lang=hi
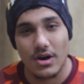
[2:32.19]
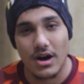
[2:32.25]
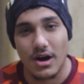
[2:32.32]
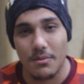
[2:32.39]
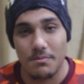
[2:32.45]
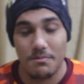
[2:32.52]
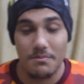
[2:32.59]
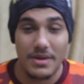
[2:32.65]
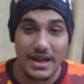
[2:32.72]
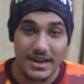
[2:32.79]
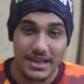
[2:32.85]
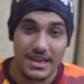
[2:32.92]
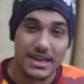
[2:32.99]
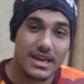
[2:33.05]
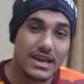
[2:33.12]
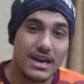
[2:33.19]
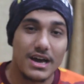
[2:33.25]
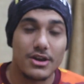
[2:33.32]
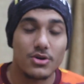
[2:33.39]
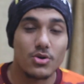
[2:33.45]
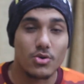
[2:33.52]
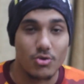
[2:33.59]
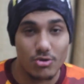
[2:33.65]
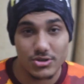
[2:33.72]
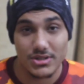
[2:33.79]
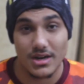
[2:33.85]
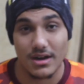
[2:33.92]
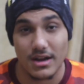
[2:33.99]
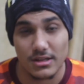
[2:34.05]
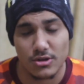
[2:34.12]
बहन के के गाने को
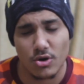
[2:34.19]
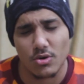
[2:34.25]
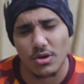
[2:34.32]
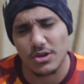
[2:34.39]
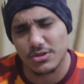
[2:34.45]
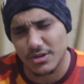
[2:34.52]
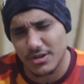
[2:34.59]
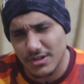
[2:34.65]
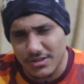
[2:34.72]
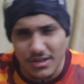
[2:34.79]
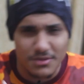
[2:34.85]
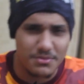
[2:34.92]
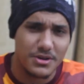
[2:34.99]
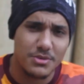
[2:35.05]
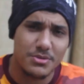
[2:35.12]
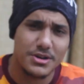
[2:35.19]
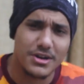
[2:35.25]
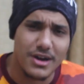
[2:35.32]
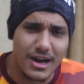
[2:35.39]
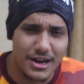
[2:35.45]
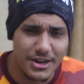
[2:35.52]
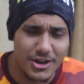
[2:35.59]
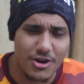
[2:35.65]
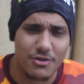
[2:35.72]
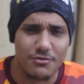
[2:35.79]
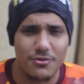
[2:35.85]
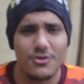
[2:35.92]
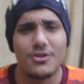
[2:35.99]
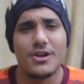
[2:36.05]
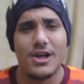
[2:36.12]
रोस्ट कर रहा था और इतनी इतनी बड़ी बड़ी गालियाँ और
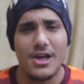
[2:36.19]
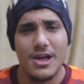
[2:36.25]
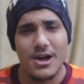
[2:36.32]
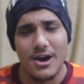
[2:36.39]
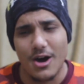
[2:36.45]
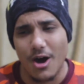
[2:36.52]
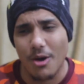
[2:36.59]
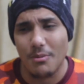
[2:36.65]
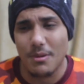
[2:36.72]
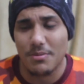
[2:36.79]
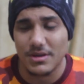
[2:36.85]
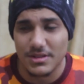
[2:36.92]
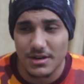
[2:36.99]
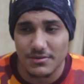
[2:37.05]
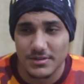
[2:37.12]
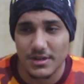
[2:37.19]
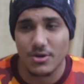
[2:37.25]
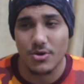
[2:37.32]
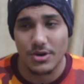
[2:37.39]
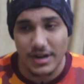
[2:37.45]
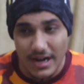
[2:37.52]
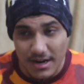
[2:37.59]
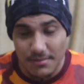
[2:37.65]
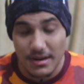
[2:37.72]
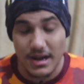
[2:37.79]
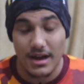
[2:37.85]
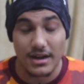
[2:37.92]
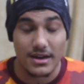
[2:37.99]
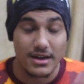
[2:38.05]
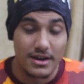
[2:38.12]
फुल अपनी तरफ से कंटेंट
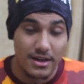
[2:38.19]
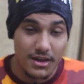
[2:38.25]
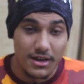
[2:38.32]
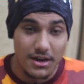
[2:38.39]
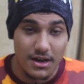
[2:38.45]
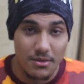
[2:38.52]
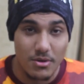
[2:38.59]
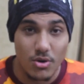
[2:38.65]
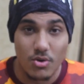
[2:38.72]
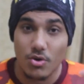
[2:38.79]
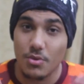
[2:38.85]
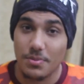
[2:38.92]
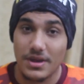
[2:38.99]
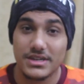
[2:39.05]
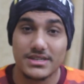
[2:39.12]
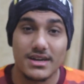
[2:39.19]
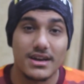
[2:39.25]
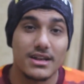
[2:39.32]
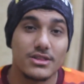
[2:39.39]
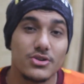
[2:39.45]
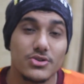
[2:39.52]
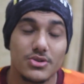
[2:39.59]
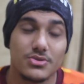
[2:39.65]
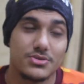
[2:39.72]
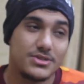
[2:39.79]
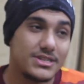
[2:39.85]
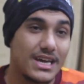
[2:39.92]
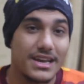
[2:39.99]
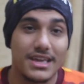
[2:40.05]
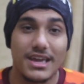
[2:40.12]
बनाकर लोगों को पेश कर रहा था तो
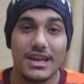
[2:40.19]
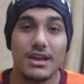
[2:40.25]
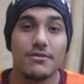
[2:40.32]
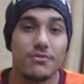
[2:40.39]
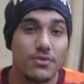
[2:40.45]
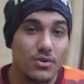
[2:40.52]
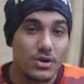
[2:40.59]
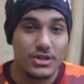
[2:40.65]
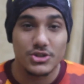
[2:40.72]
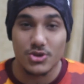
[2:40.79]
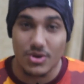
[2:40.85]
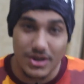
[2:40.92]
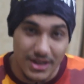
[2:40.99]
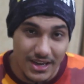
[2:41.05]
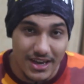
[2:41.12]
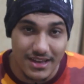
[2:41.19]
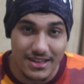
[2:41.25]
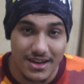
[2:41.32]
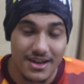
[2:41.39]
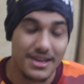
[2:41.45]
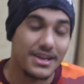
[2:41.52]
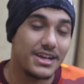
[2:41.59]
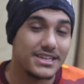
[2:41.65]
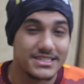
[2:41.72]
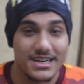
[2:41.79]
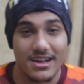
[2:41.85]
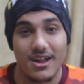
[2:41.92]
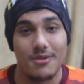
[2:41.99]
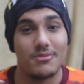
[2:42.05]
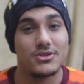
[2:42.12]
चैन के ने फुल इन्जॉय किया था
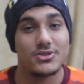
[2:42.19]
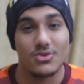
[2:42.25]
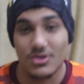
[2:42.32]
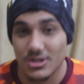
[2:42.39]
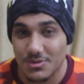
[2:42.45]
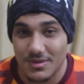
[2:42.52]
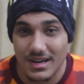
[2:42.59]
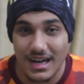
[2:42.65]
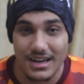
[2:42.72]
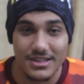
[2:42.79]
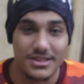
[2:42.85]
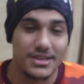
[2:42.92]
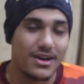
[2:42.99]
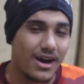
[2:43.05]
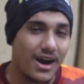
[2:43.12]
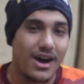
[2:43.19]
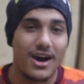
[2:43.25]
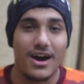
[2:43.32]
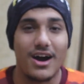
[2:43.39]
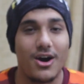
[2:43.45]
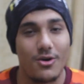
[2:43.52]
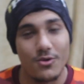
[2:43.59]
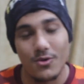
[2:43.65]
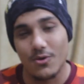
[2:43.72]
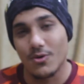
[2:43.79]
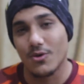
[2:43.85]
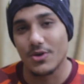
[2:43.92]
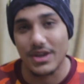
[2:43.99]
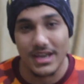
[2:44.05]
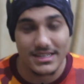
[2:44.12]
इंस्टाग्राम में स्टोरीज भी डाली थी हा हा हो
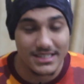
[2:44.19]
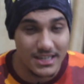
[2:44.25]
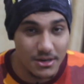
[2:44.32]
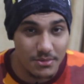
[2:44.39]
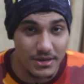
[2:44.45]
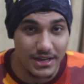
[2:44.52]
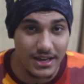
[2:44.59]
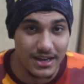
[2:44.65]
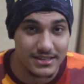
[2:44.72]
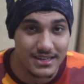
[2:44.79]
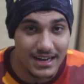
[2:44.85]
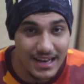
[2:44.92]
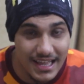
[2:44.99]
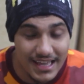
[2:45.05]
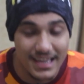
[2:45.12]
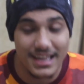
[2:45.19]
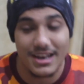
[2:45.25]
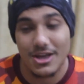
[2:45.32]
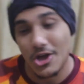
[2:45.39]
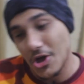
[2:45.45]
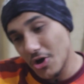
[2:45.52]
हो ये सीन भी किया था लेकिन